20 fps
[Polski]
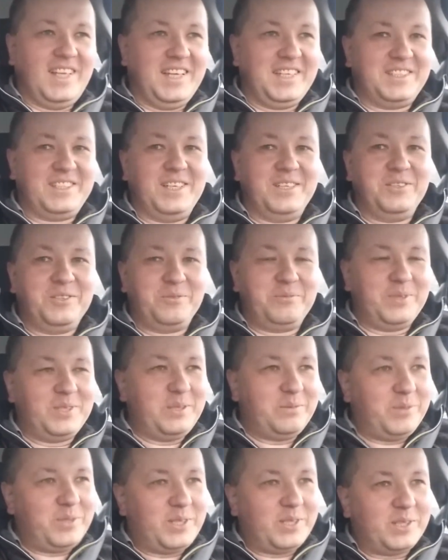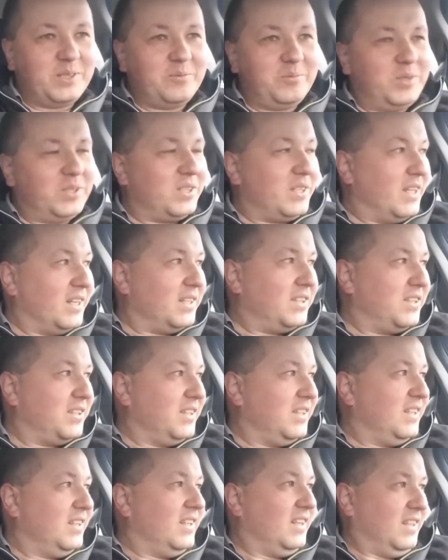Także już możemy się domyśleć,
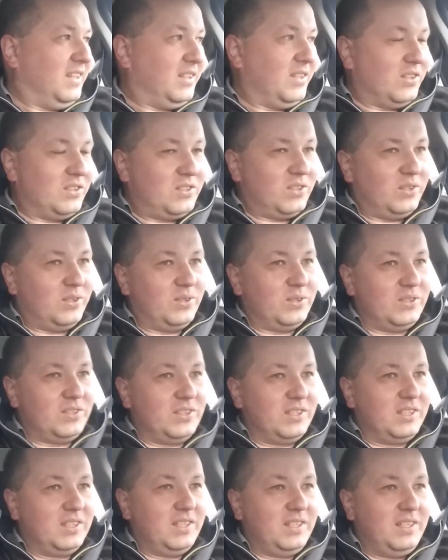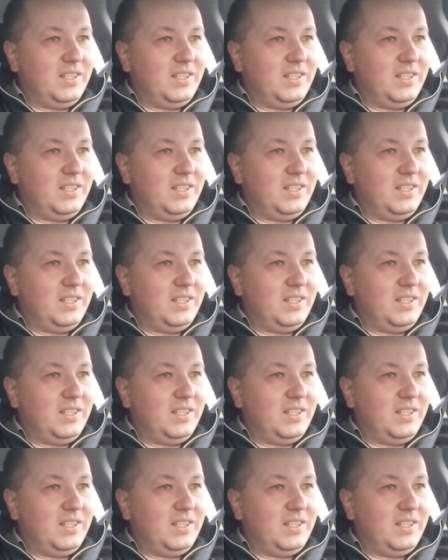o co chodzi.